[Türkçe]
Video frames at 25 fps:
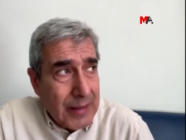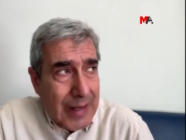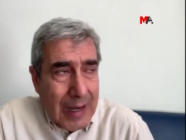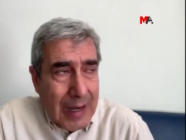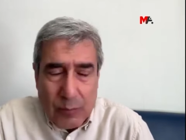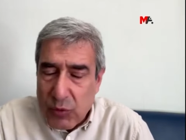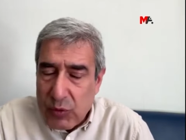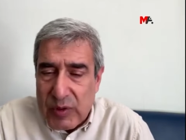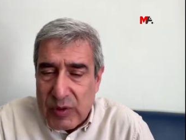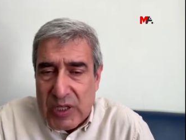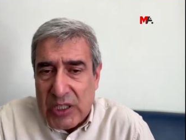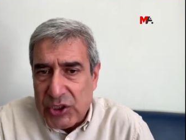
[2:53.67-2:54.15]

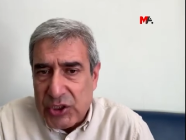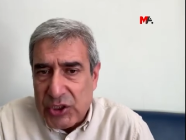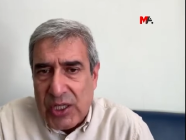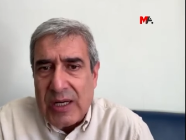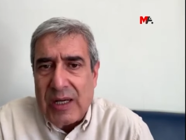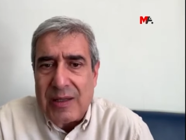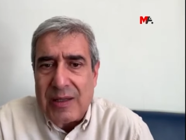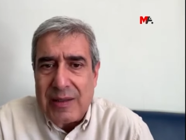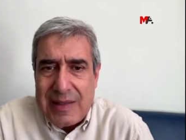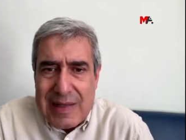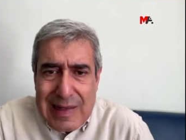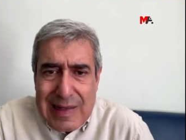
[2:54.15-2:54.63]
Ya bunlar
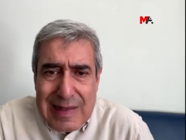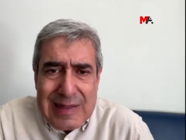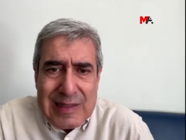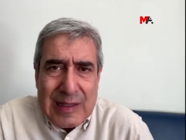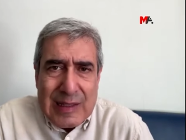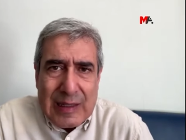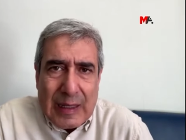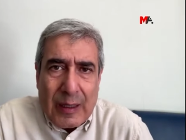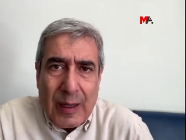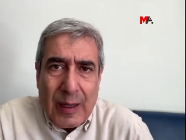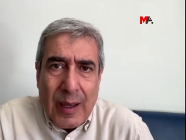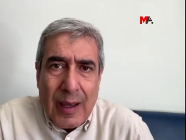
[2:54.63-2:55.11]
şaka değil
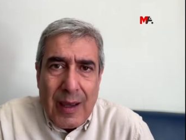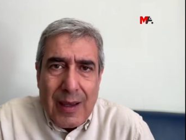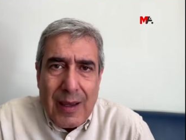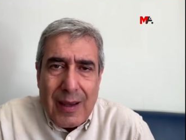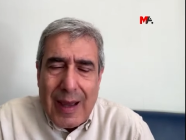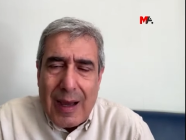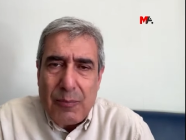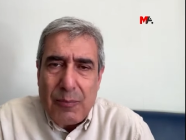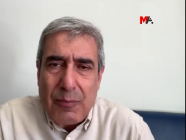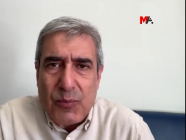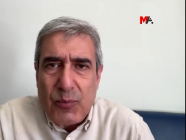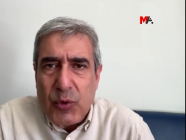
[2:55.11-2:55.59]
ki.
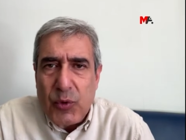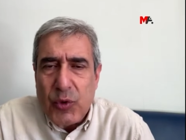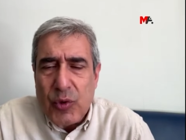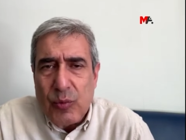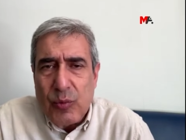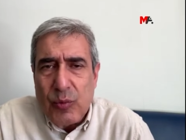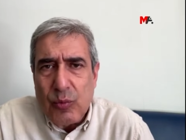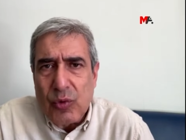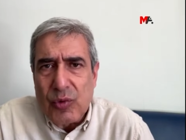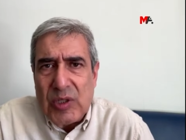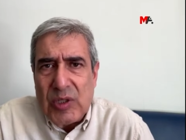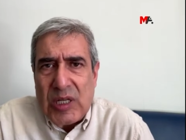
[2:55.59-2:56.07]
Ya
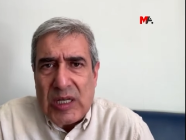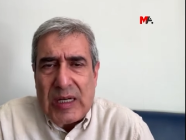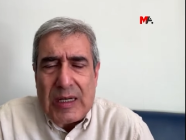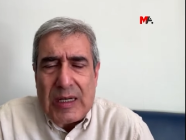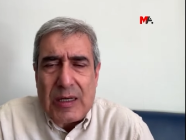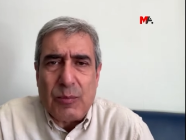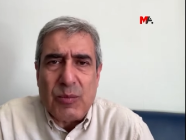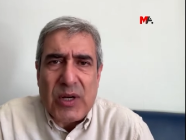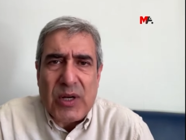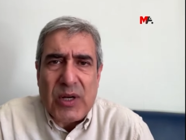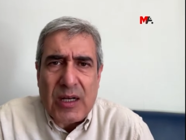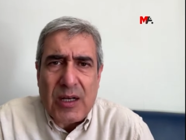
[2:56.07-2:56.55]
bütün bunları
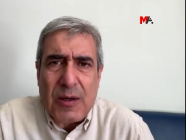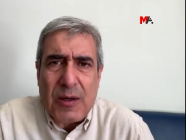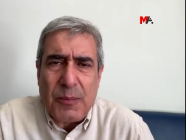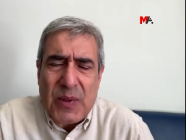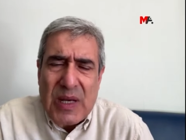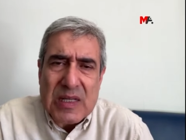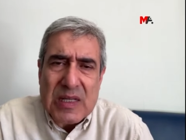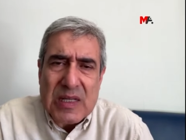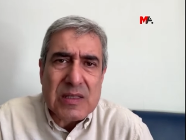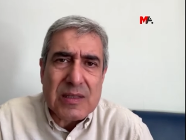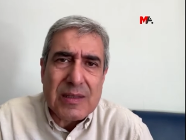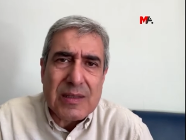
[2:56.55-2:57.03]
hani bırakıp
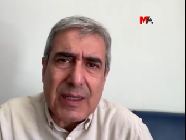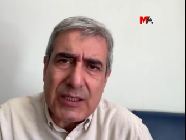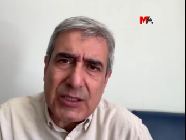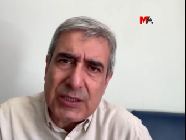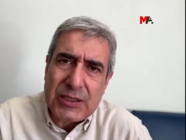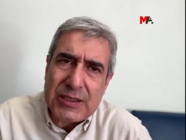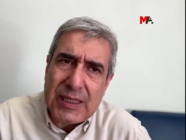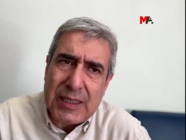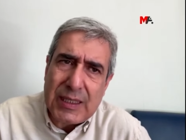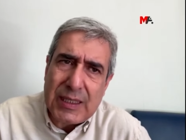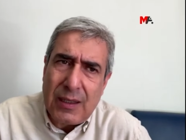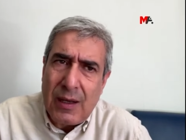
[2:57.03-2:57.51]
aslında
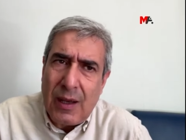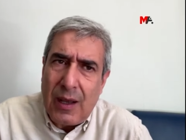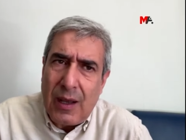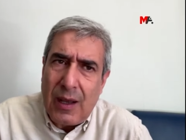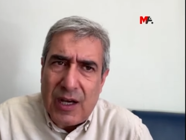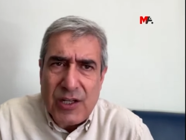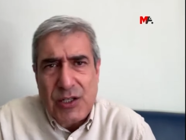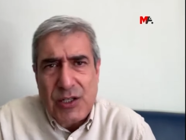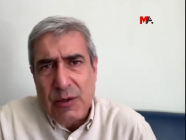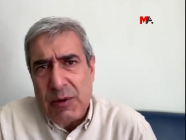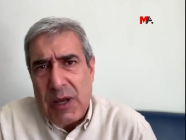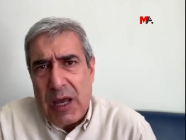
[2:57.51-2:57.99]
işte
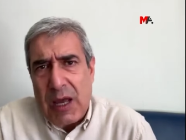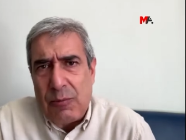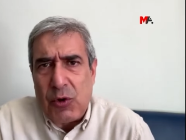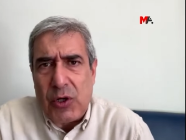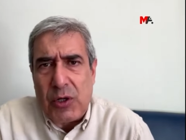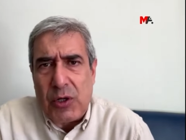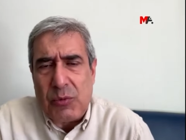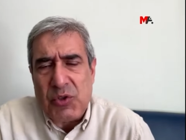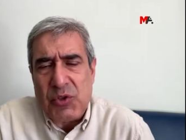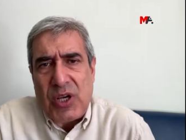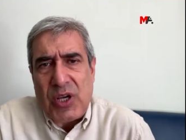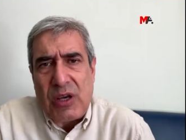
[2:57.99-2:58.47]
acaba
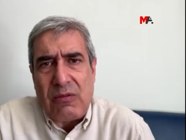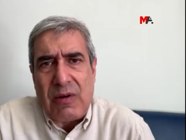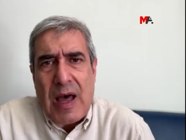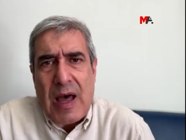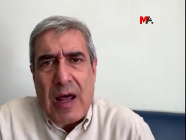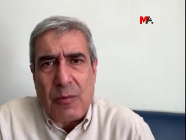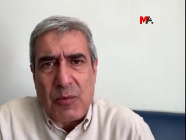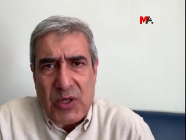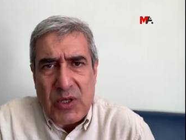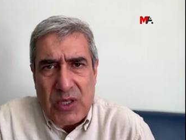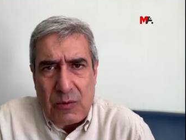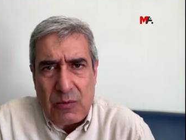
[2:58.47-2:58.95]
böyle bir şey
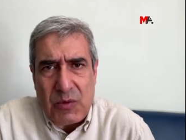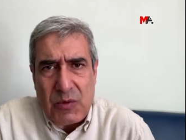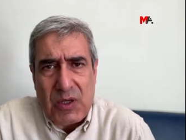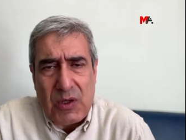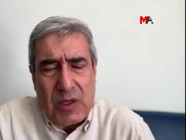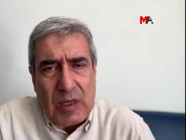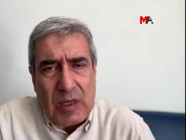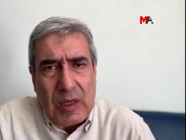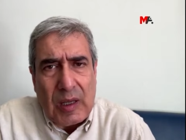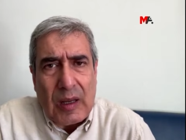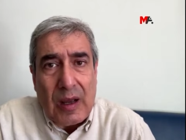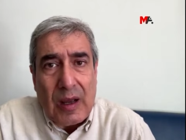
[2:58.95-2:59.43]
var mı gibi
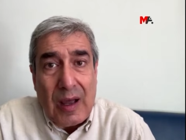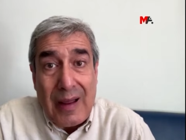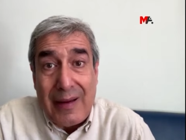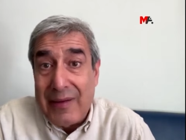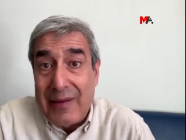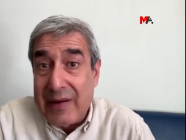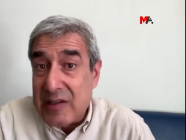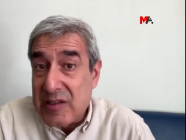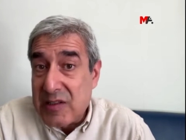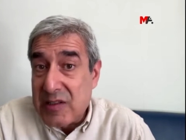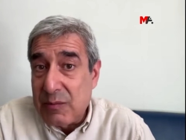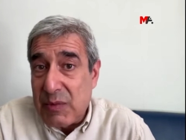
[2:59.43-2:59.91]
e,
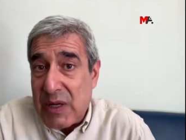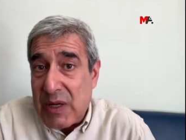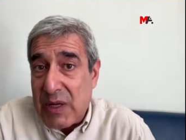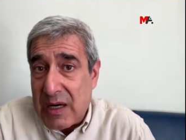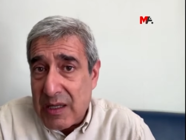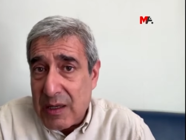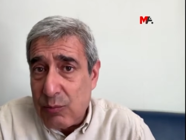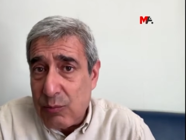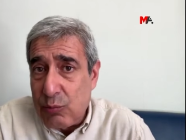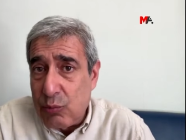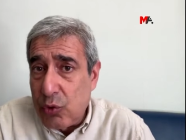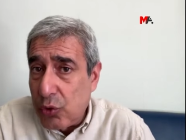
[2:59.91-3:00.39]

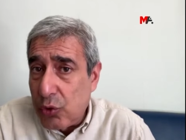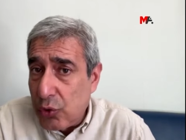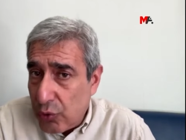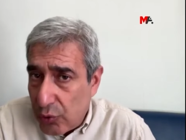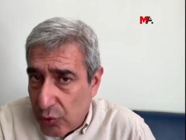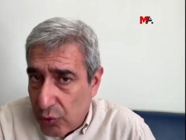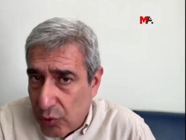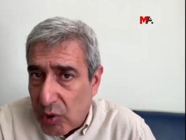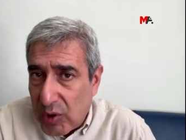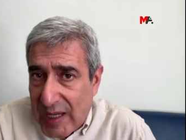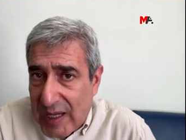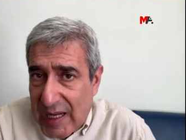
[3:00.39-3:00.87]
anlatımlarda
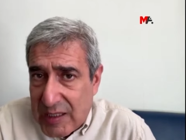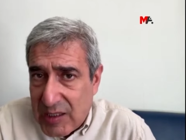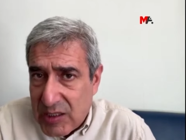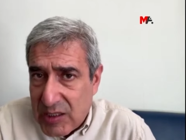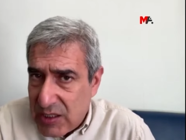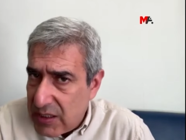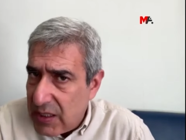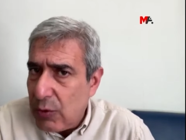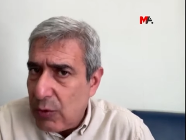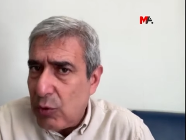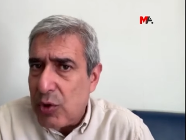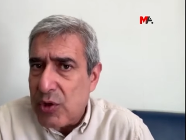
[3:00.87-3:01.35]
bulunuyorlar
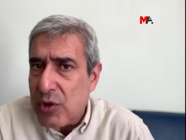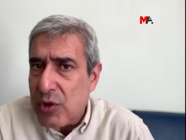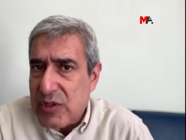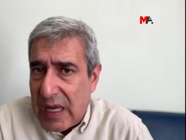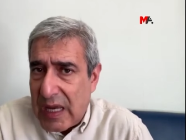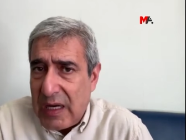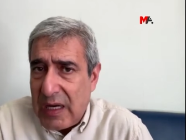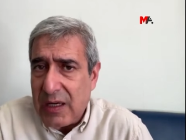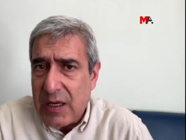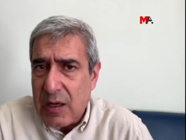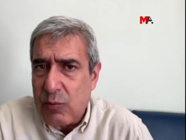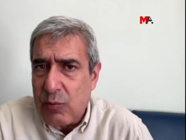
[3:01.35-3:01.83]
ki
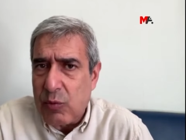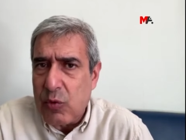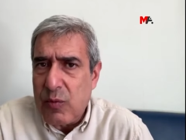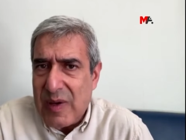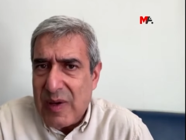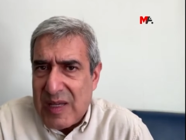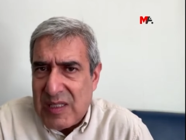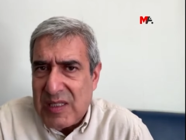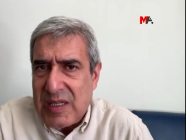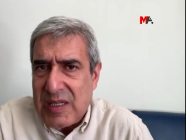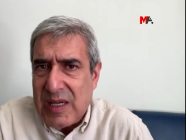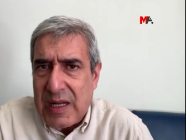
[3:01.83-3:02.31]
özellikle bu
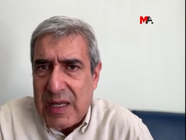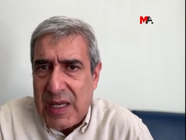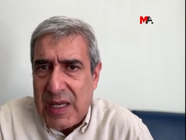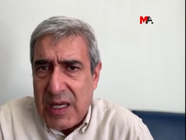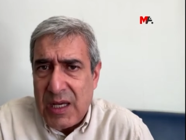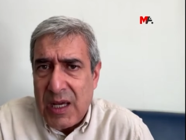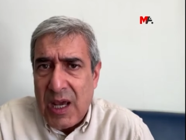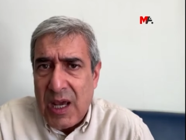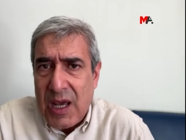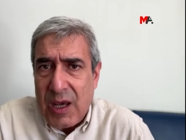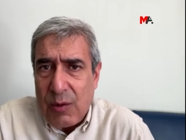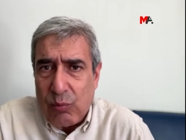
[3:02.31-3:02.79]

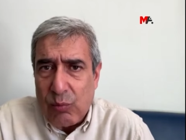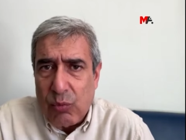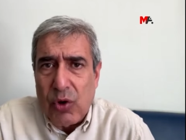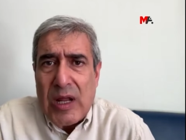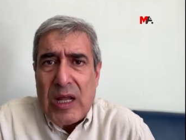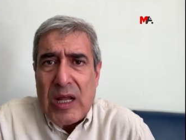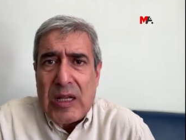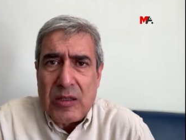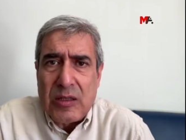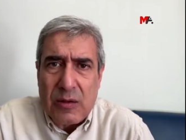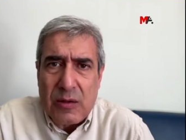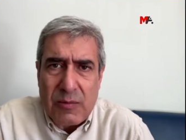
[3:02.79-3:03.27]
meseleyi
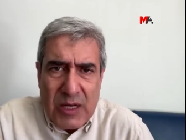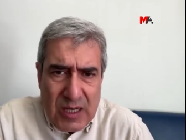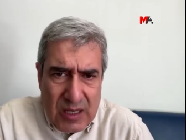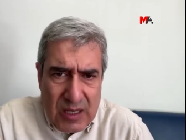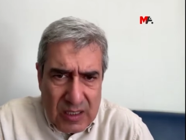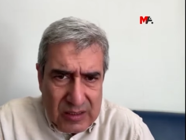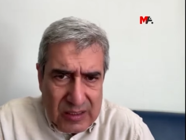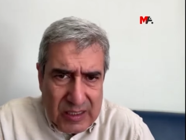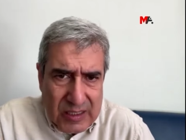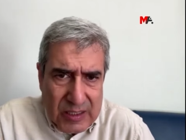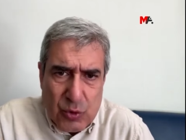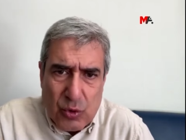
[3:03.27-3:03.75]
bulandırmak
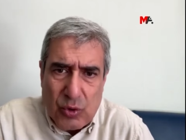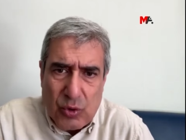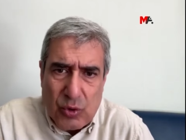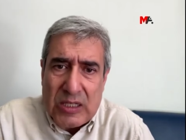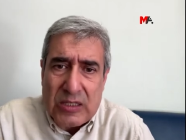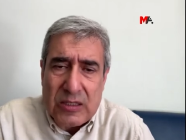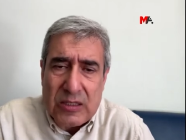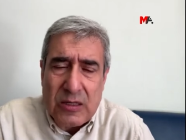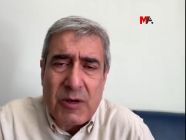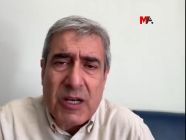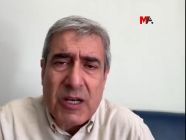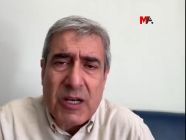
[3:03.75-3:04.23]
adına,
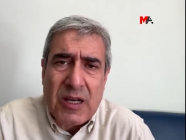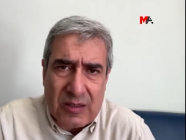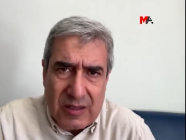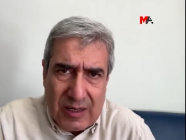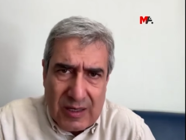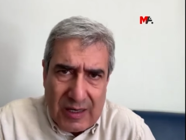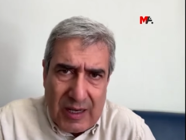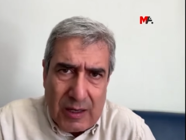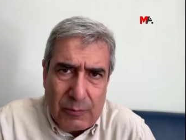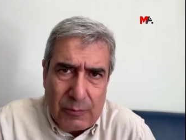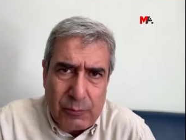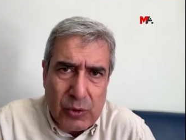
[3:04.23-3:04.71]
sulandırmak
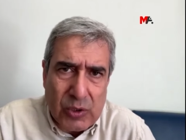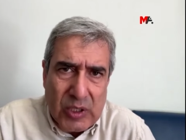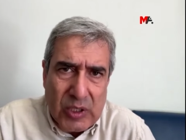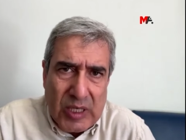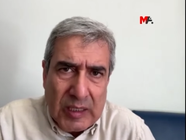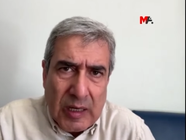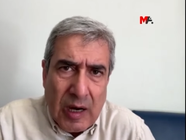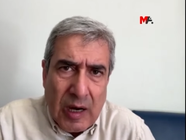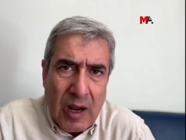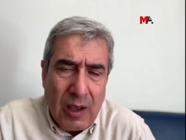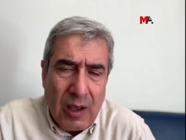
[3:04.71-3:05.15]
adına yapıyorlar.